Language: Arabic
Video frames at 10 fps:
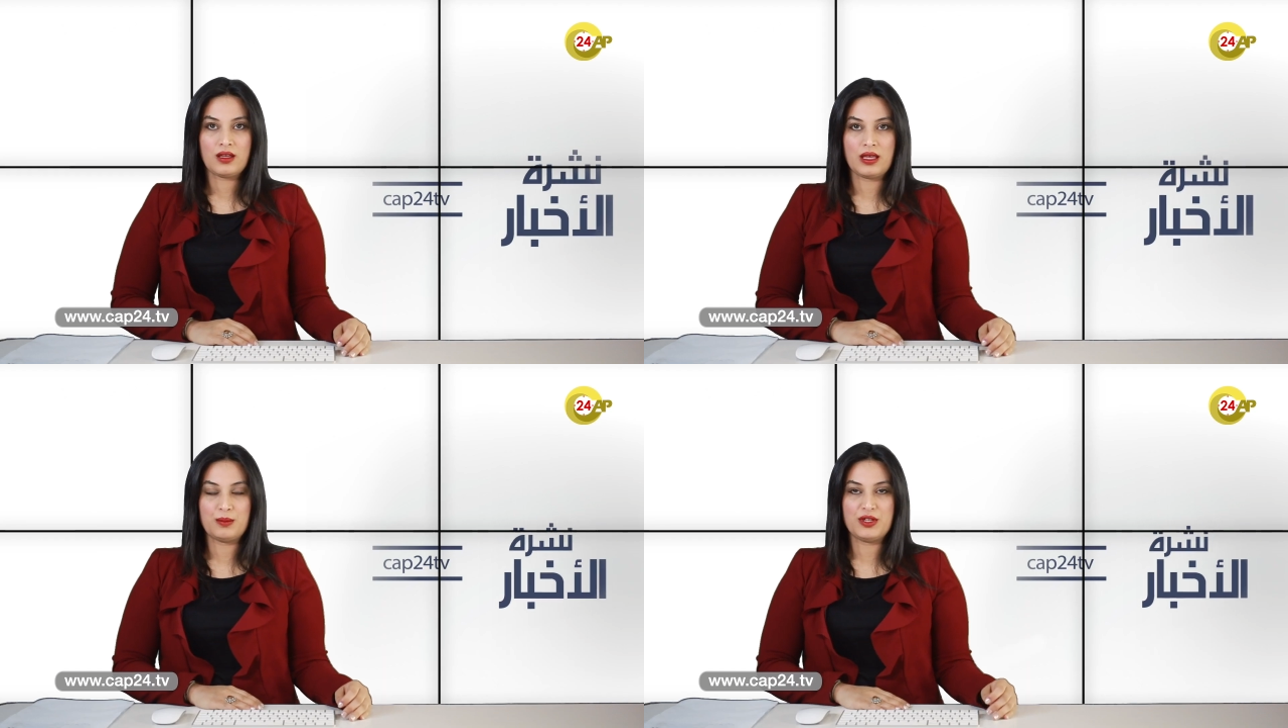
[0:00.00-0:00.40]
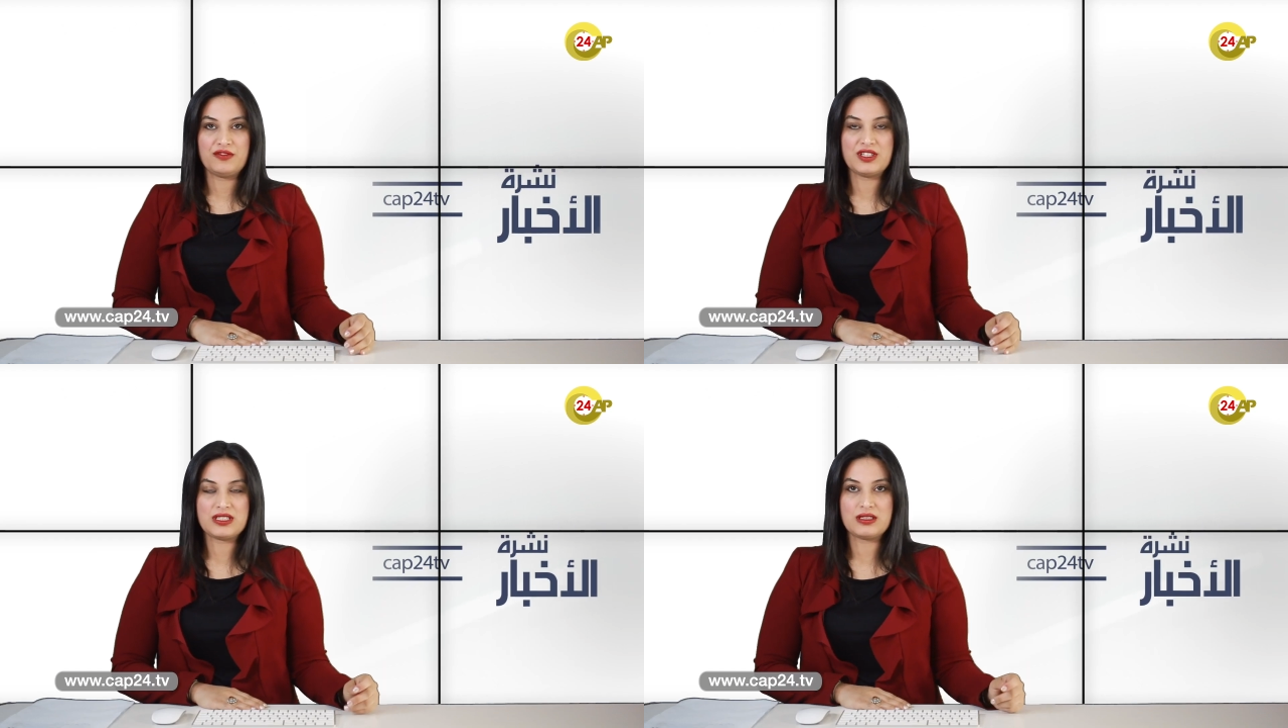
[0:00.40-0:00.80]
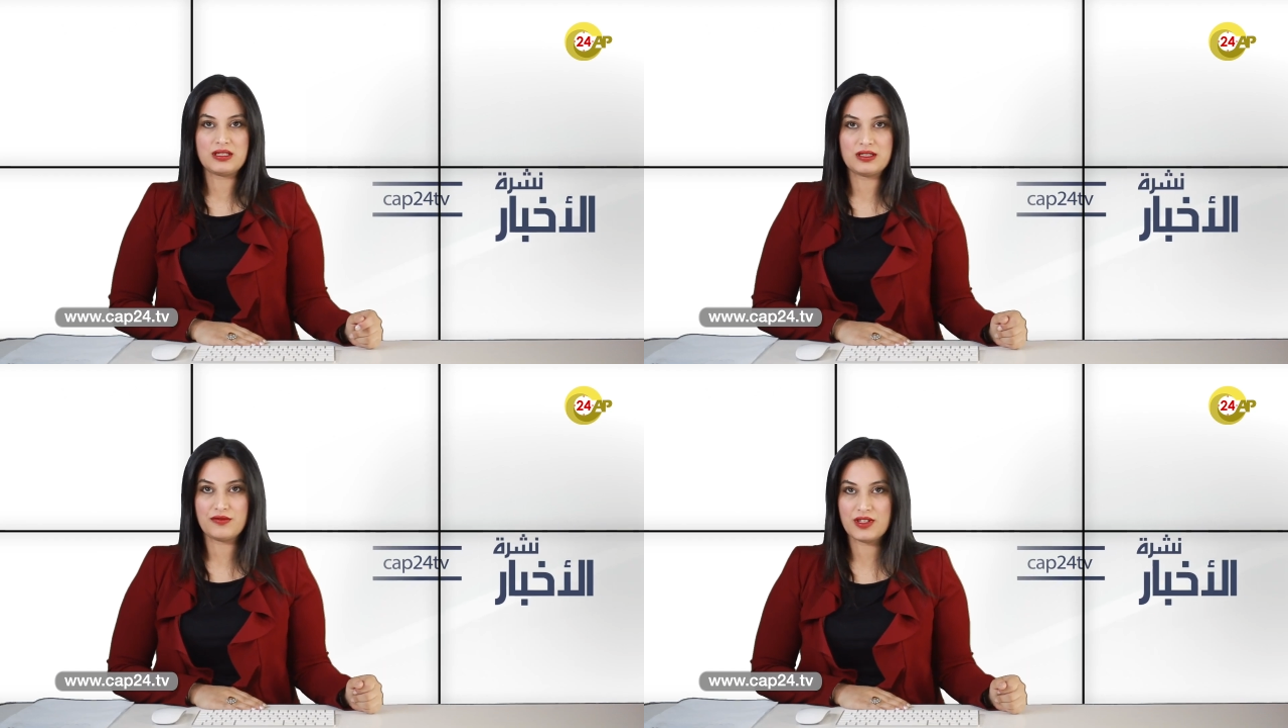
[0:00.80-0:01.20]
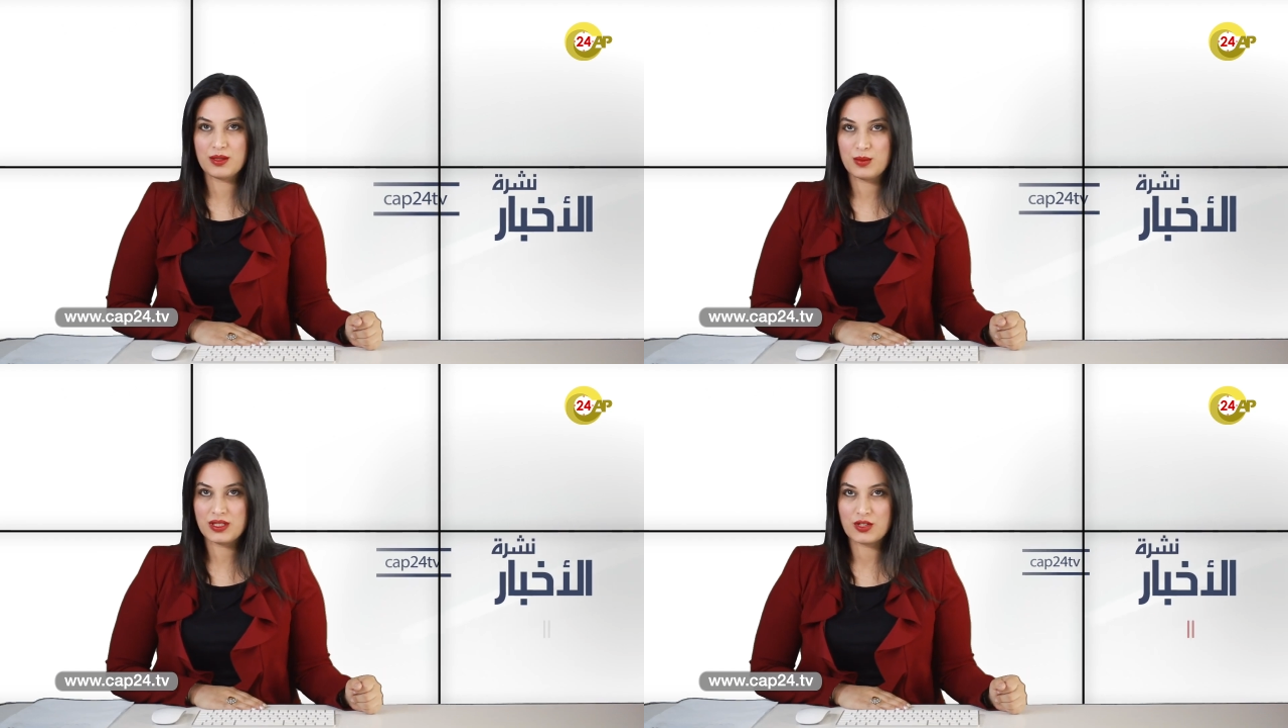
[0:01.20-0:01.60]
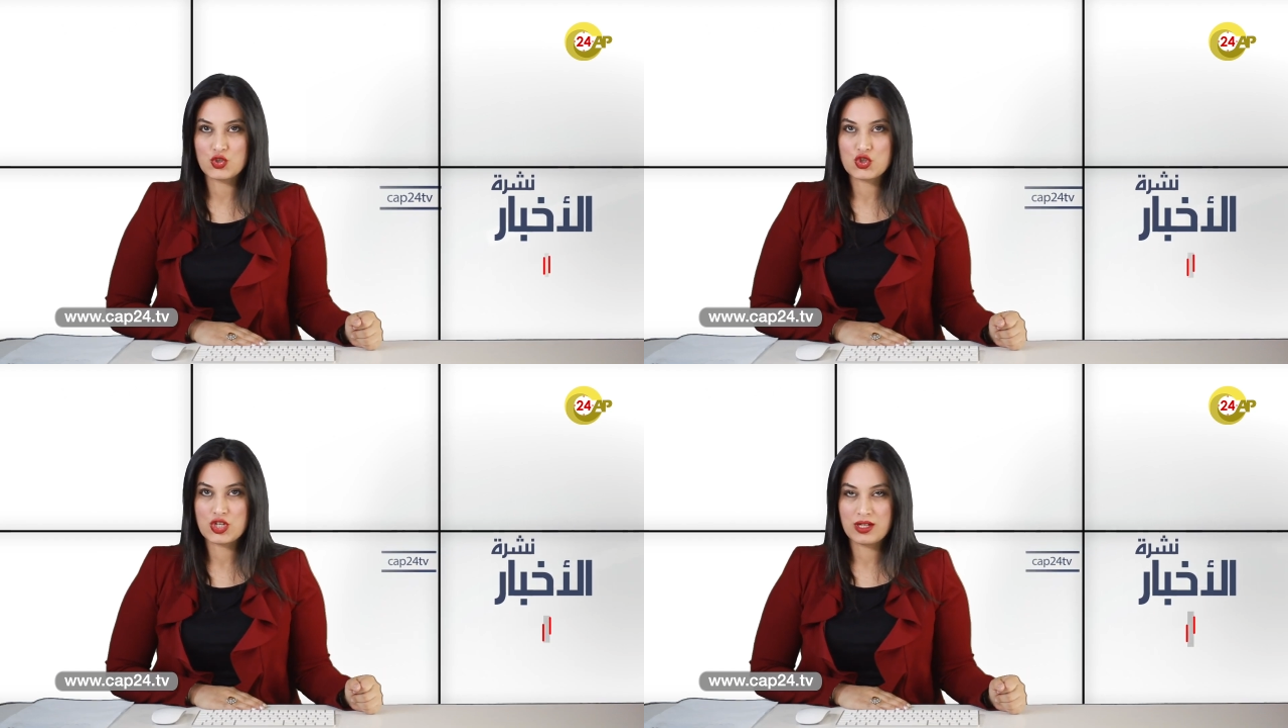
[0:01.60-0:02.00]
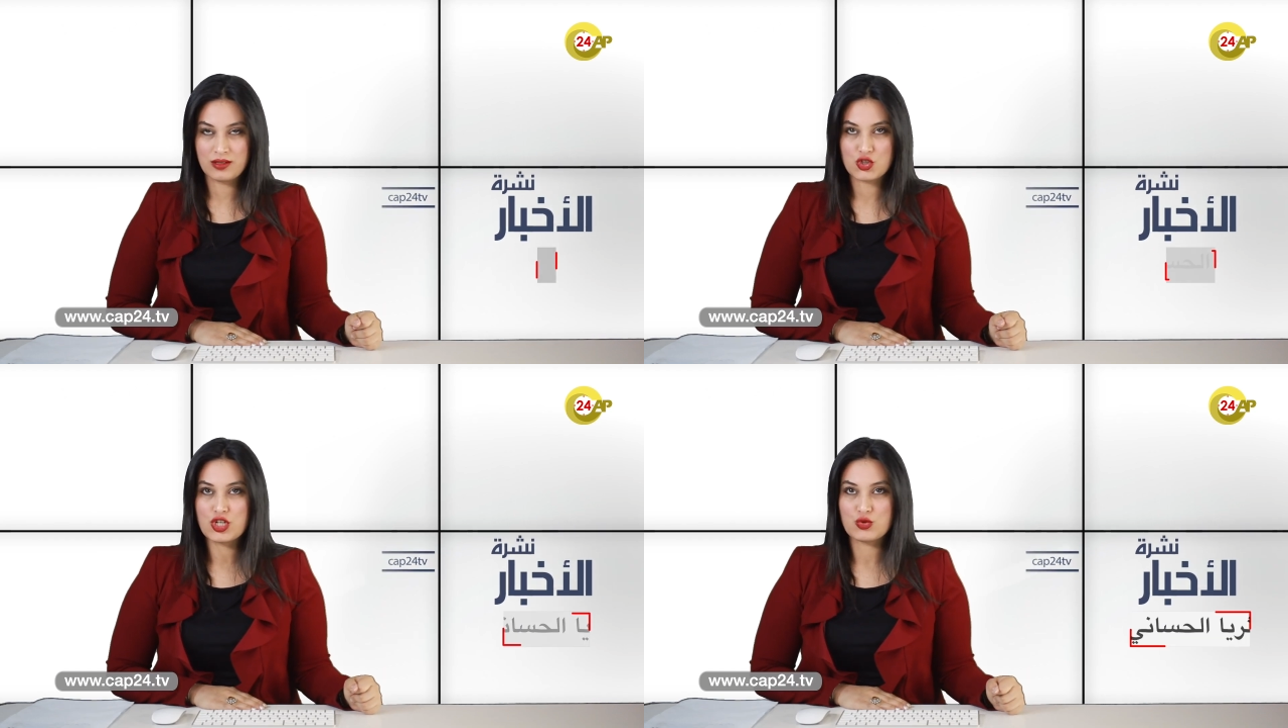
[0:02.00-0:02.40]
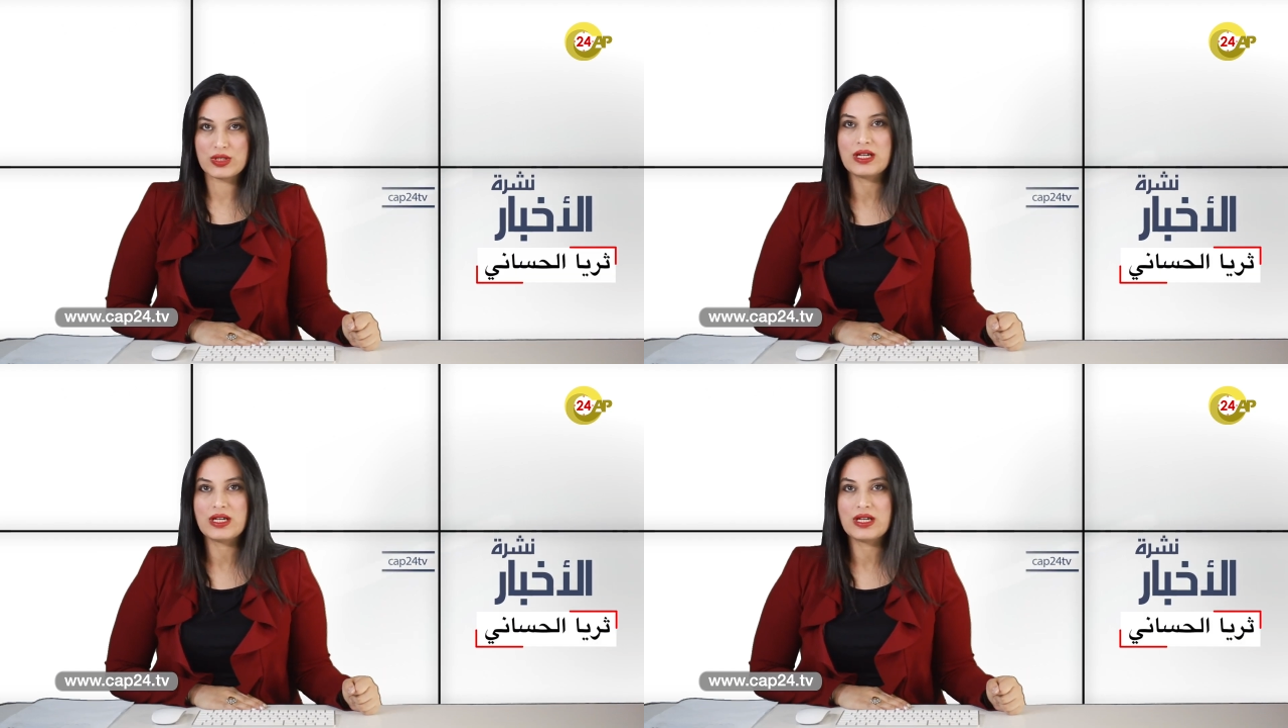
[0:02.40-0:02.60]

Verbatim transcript: كاب 24 تيفي بطنجة نشرة